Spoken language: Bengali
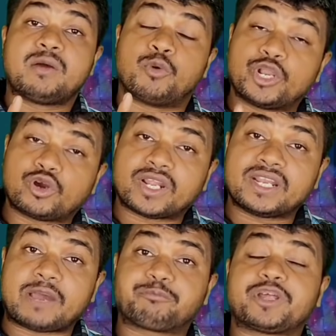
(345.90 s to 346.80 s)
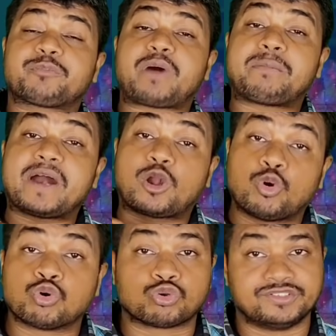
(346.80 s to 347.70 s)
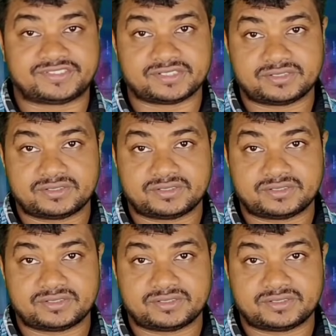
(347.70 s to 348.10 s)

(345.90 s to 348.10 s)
মনে করেন আপনার বাবা খুন হয়েছে